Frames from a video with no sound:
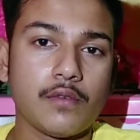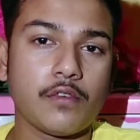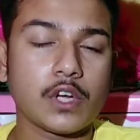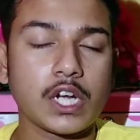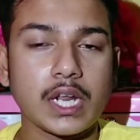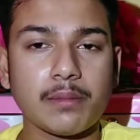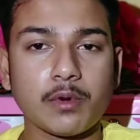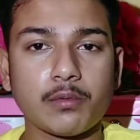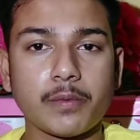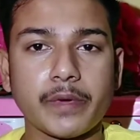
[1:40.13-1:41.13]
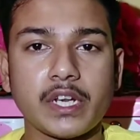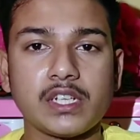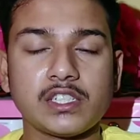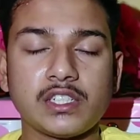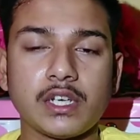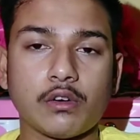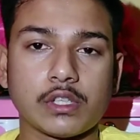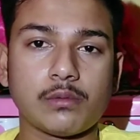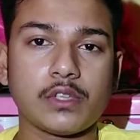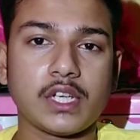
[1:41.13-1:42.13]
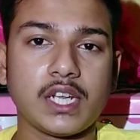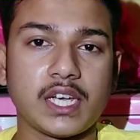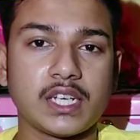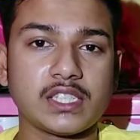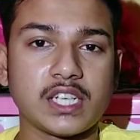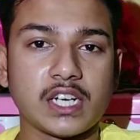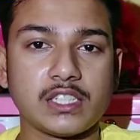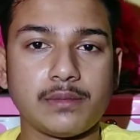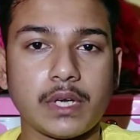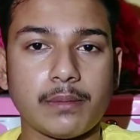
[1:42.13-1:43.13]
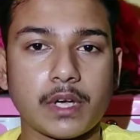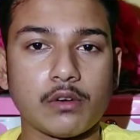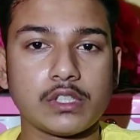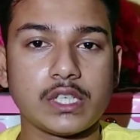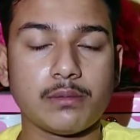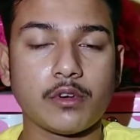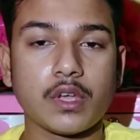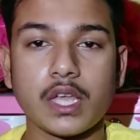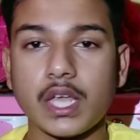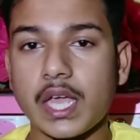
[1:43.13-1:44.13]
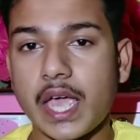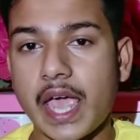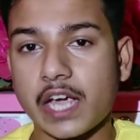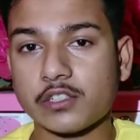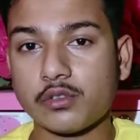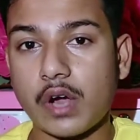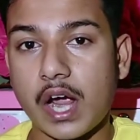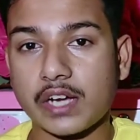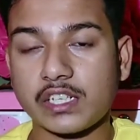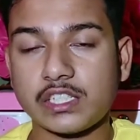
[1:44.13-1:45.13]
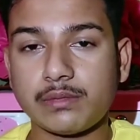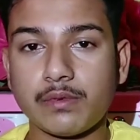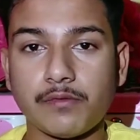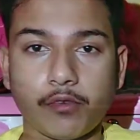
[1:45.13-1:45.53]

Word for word: ফোনটির র্যাম রোমের ভেরিয়েন্ট নিয়ে কথা বলতে গেলে এখানে চার জিবি র্যাম রাখা হয়েছে এবং একশো আঠাশ জিবি